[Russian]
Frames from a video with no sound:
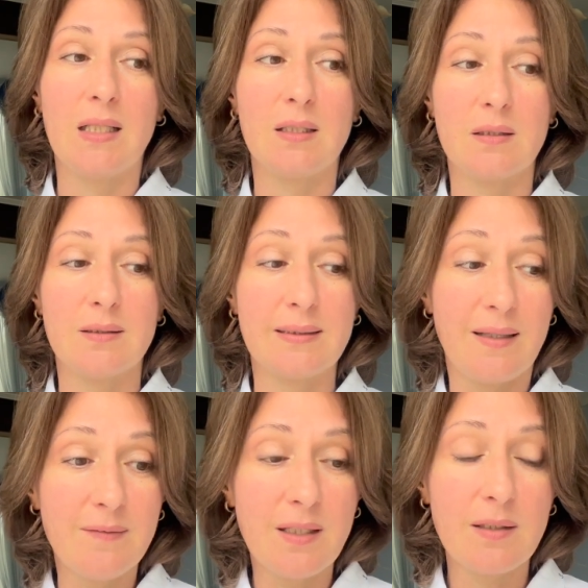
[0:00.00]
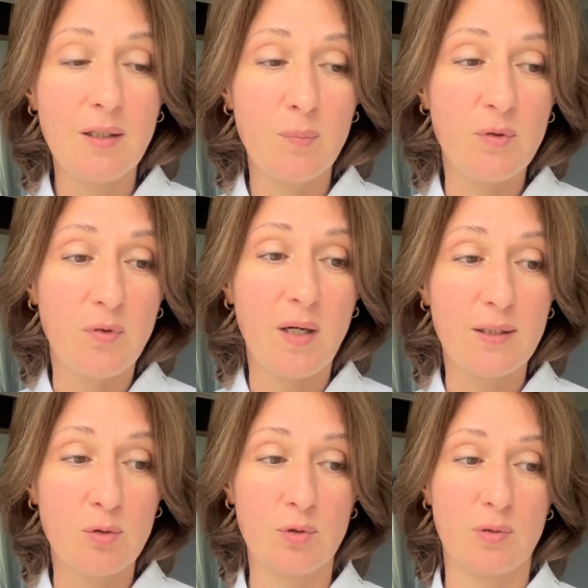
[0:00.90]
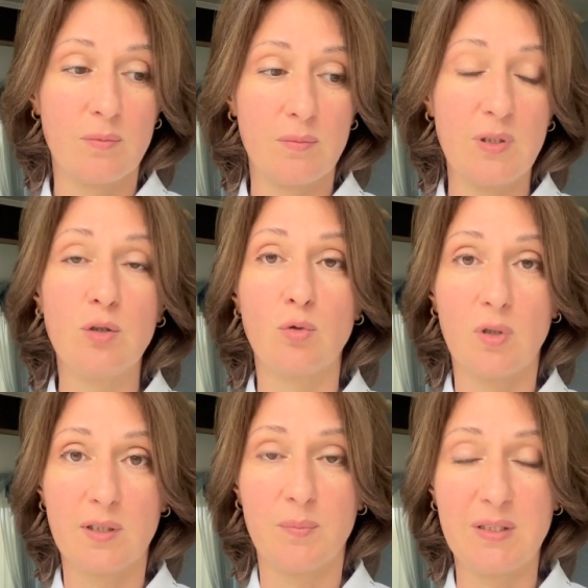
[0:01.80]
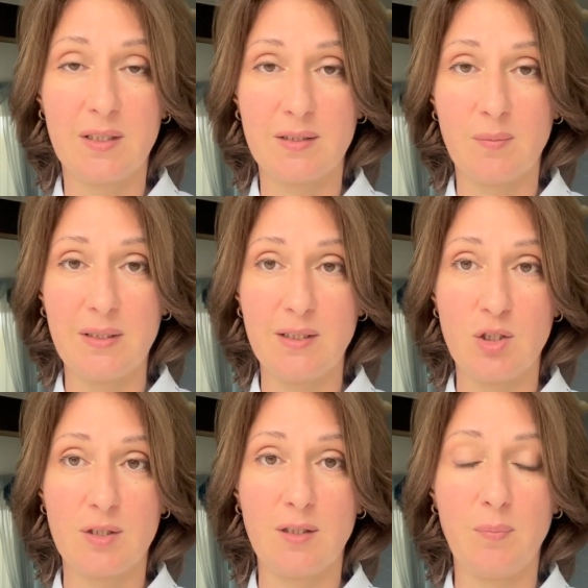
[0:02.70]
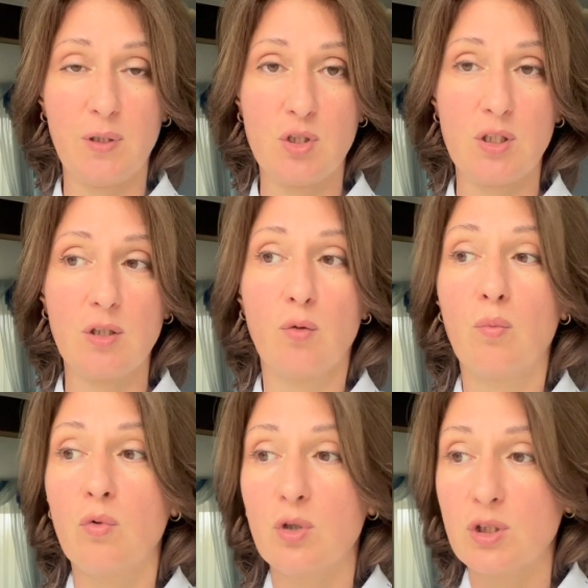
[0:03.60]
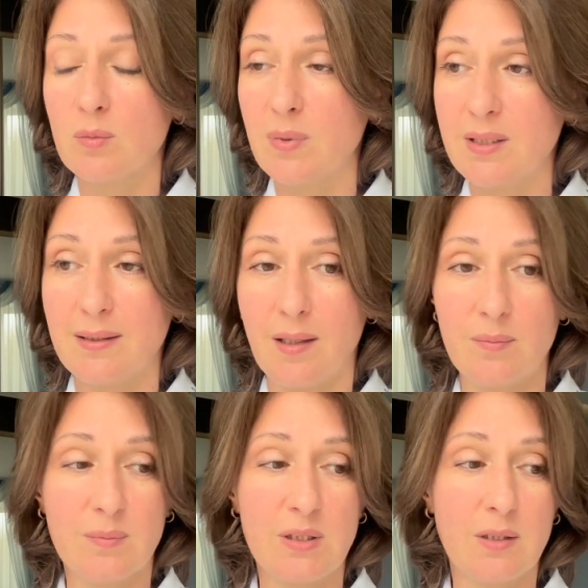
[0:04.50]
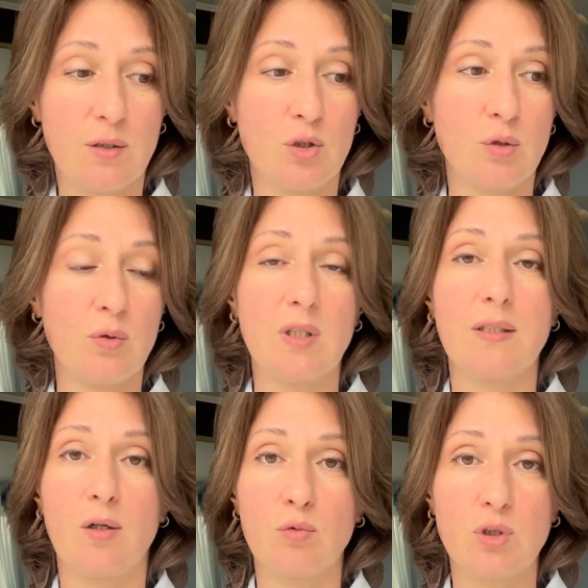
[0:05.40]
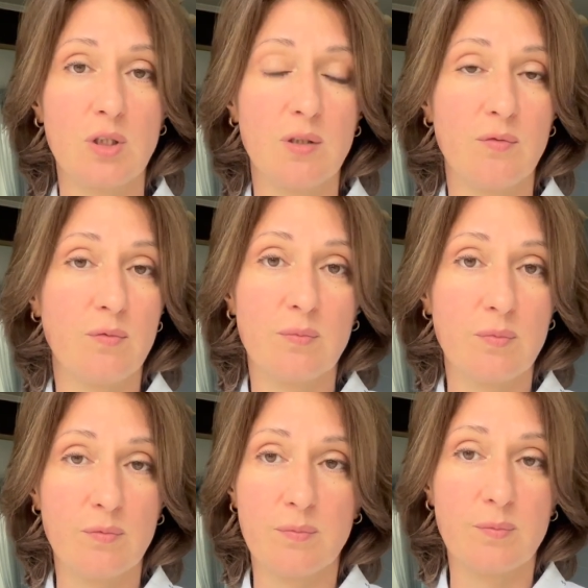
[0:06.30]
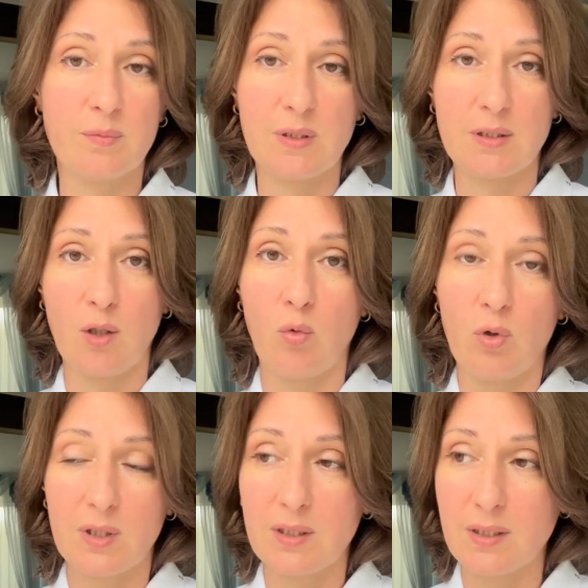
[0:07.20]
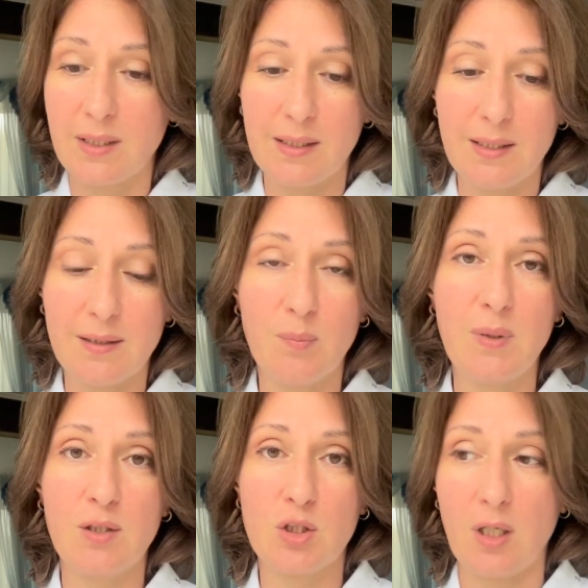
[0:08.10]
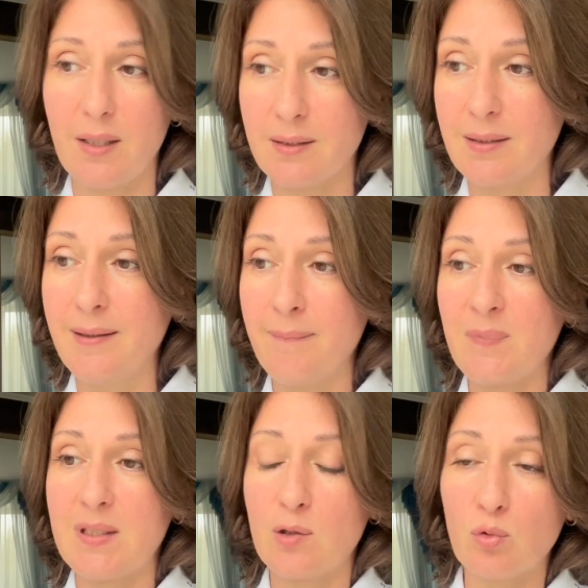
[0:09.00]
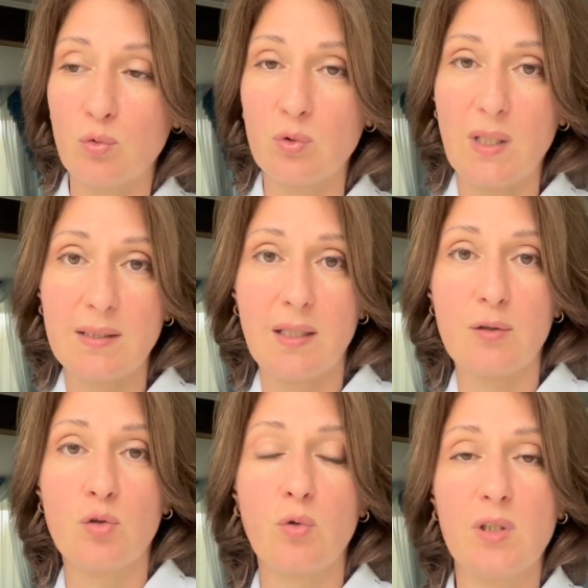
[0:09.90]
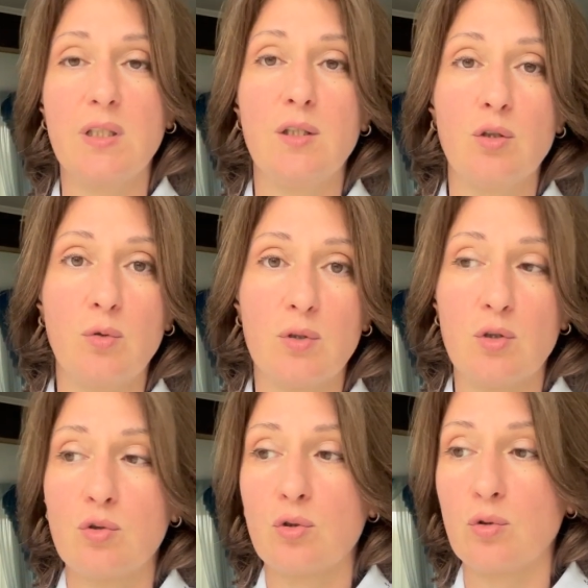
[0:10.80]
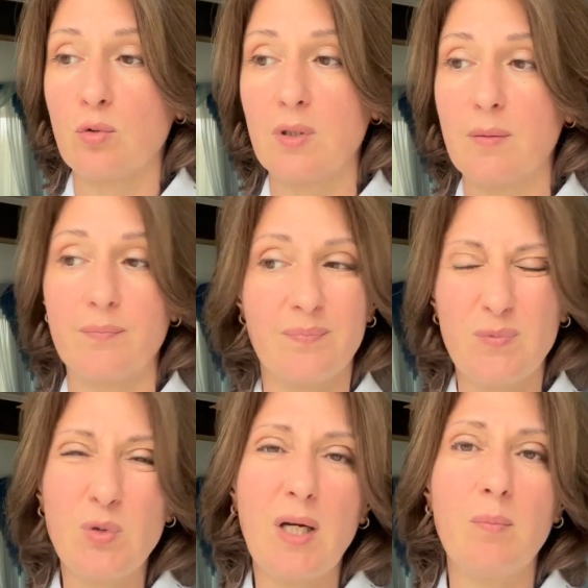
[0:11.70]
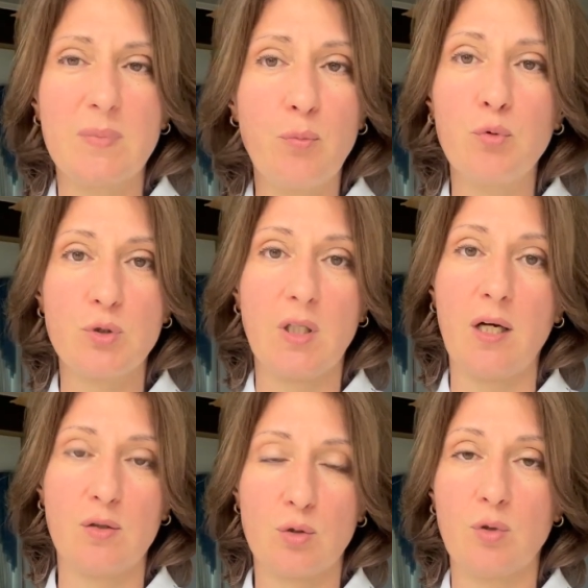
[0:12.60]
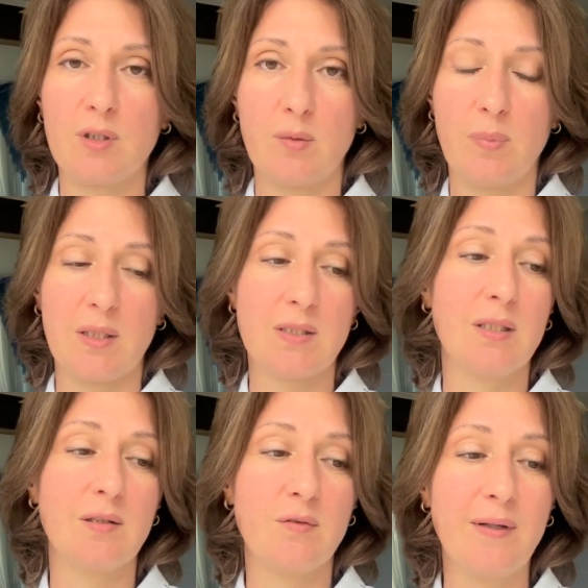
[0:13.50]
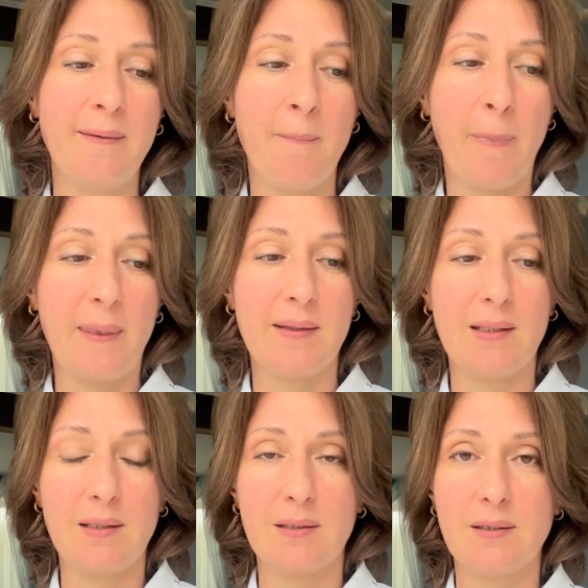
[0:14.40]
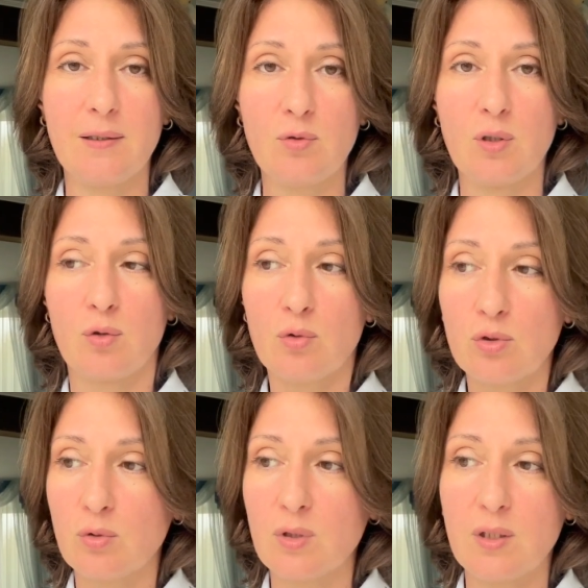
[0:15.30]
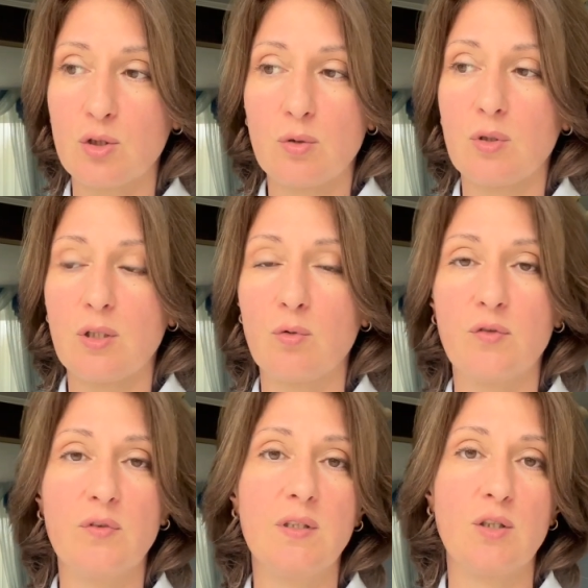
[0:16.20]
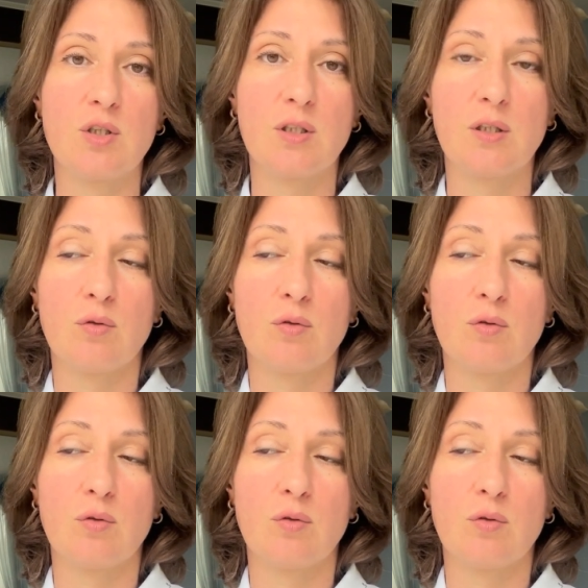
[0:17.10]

Э, наверное, бывают не только психосоматические причины. Может быть, там где-то что-то нарушено, не знаю, органы какие-то пережаты, где-то куда-то отток не идет, еще что-то. Ну, я допускаю сколько-то процентов, я отдаю на то, что это что-то такое физически.